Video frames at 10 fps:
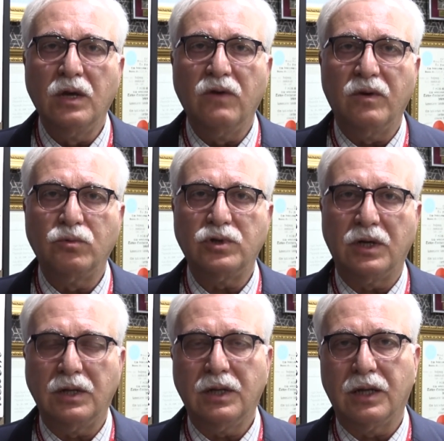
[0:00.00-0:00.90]
ve bu
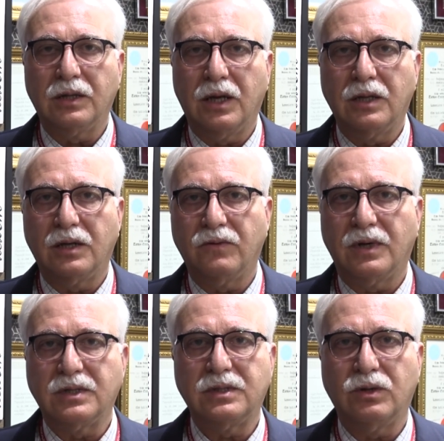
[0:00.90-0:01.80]
şekilde hatalar
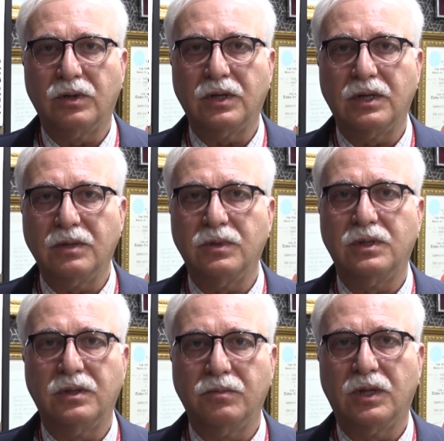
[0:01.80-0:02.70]
varsa ona geri
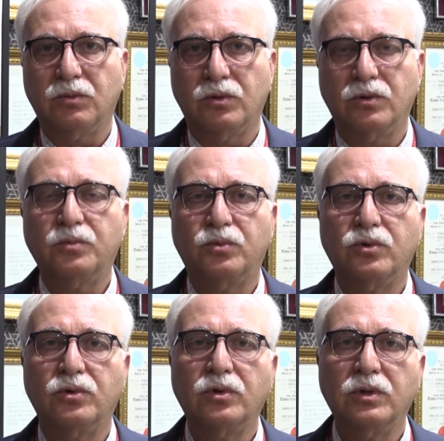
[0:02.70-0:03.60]
bildirimde bulunup
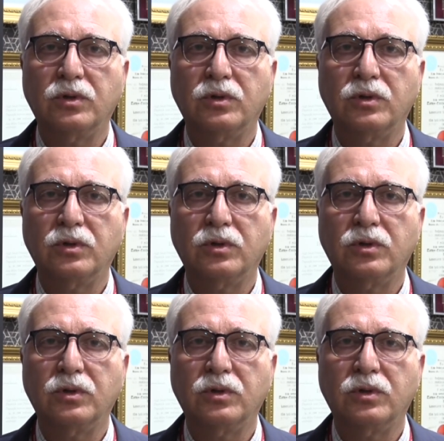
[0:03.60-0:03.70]
bu